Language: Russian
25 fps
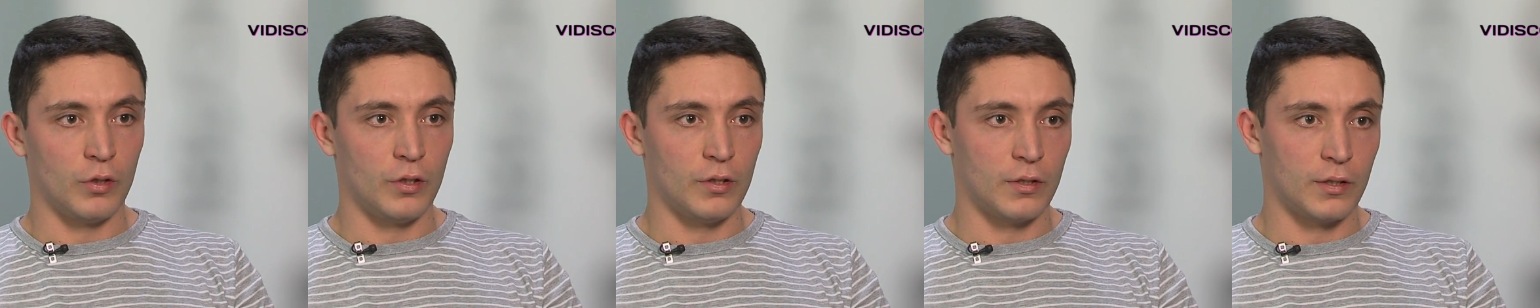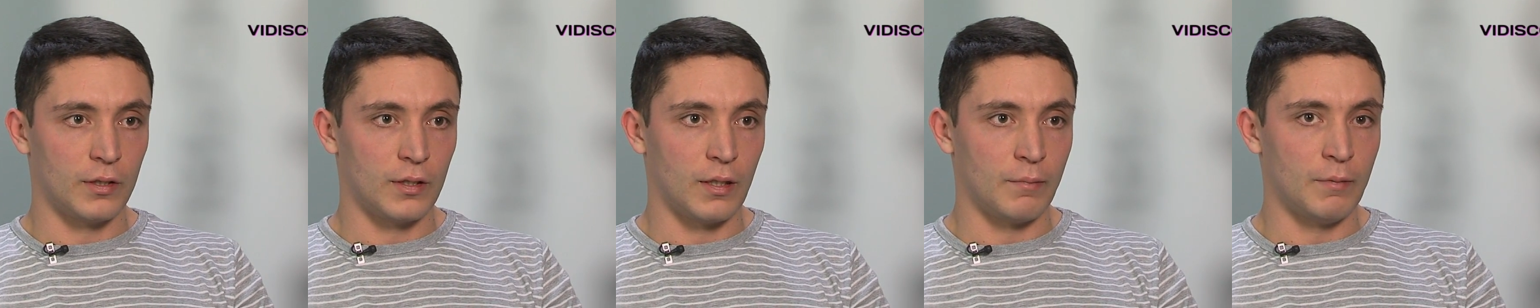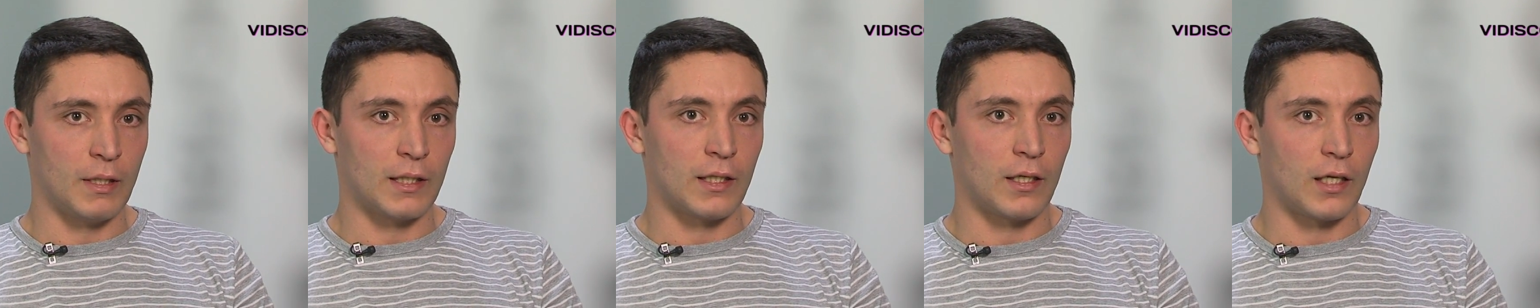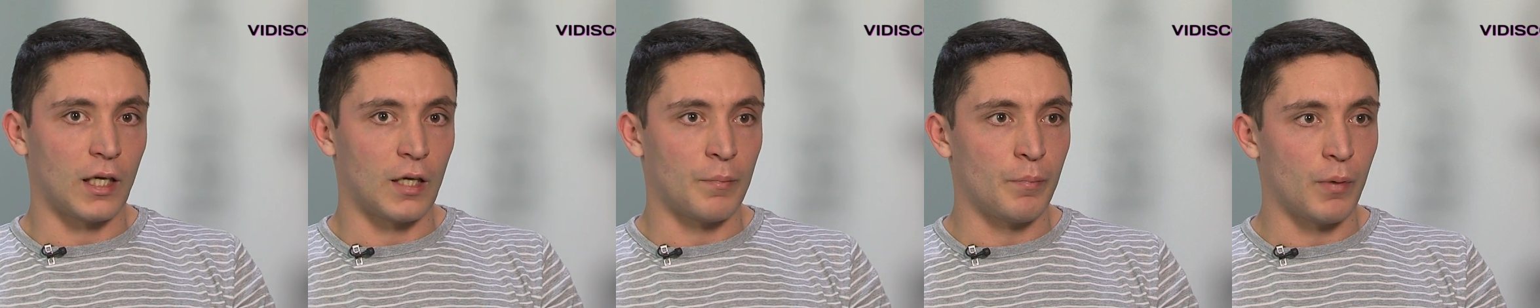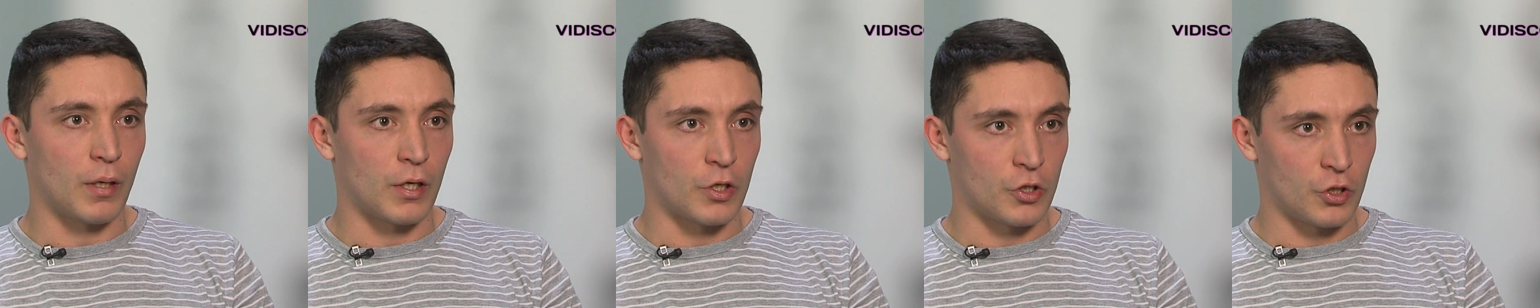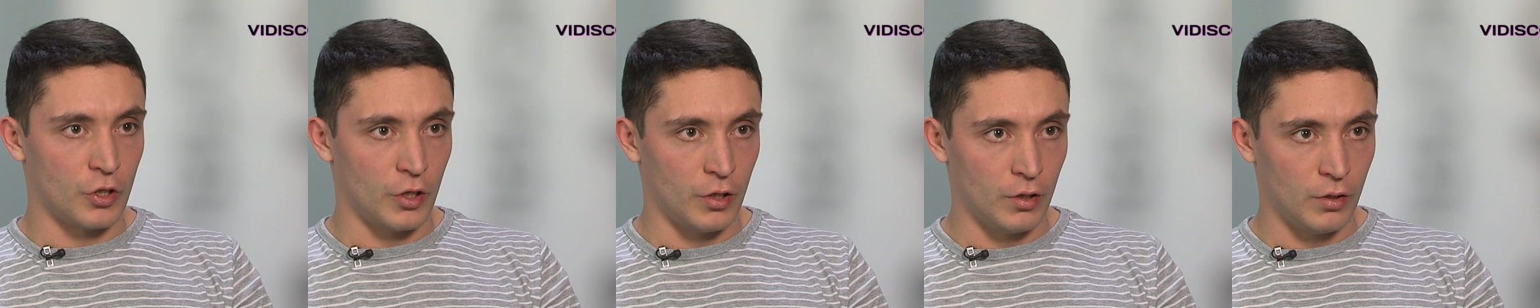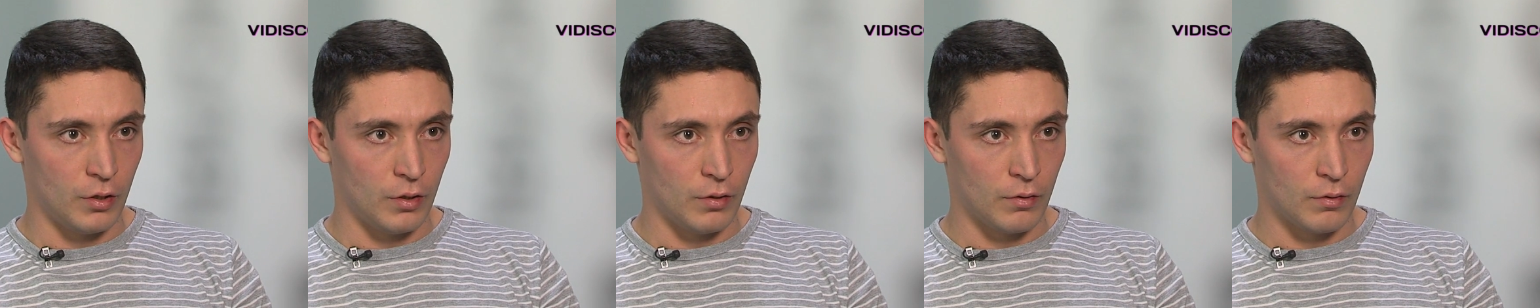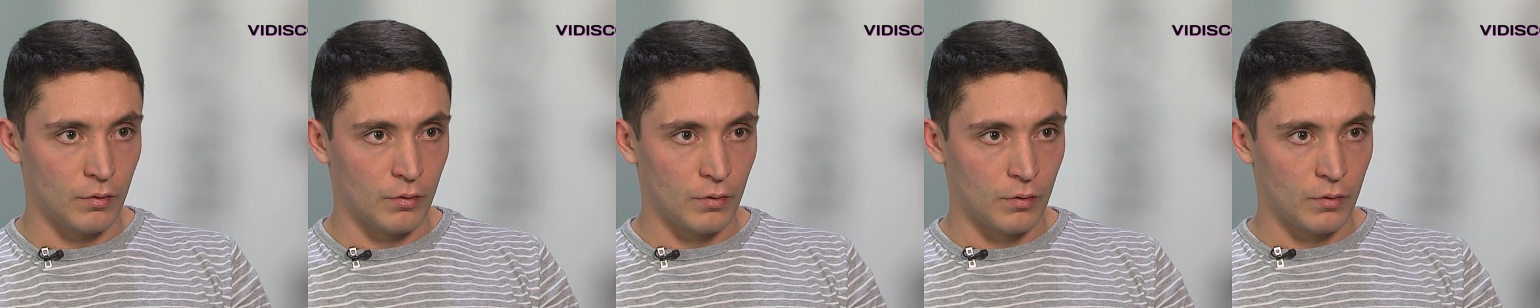из нескольких
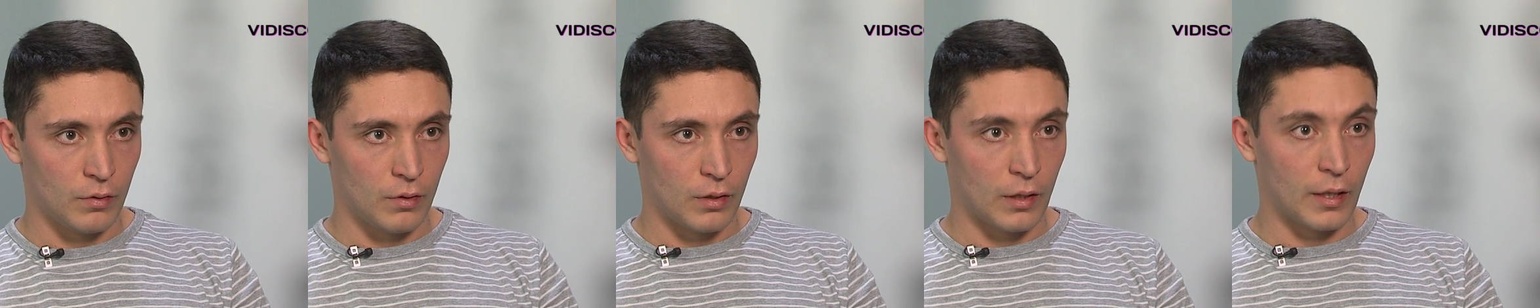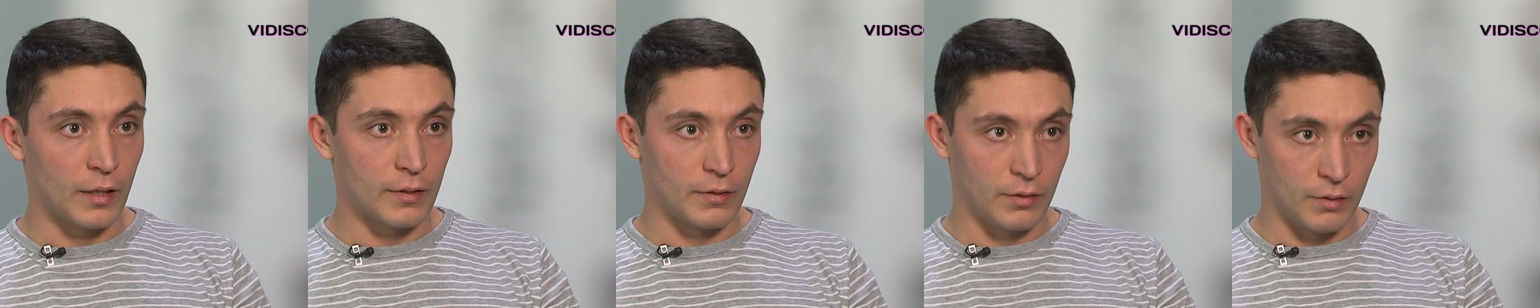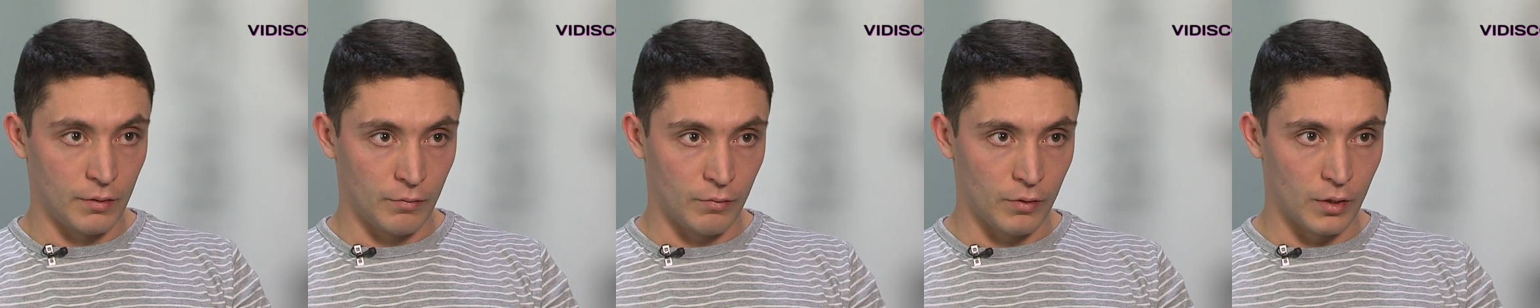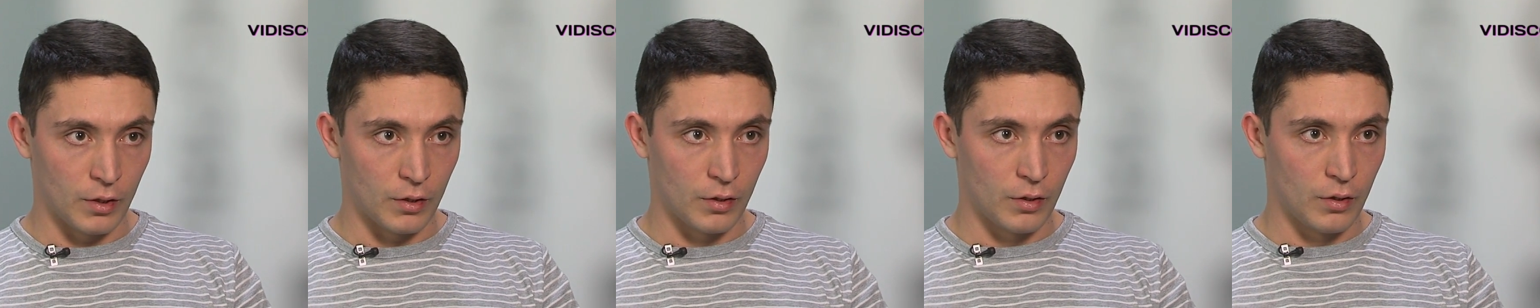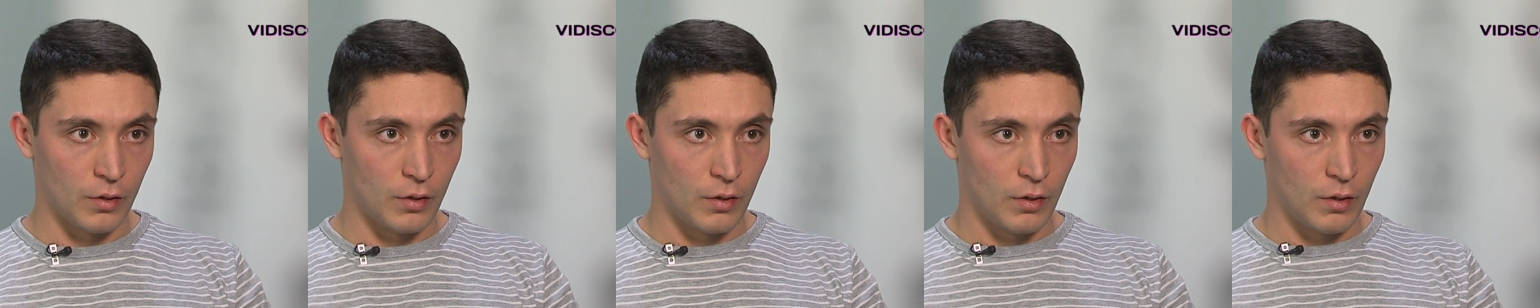поражений гостевых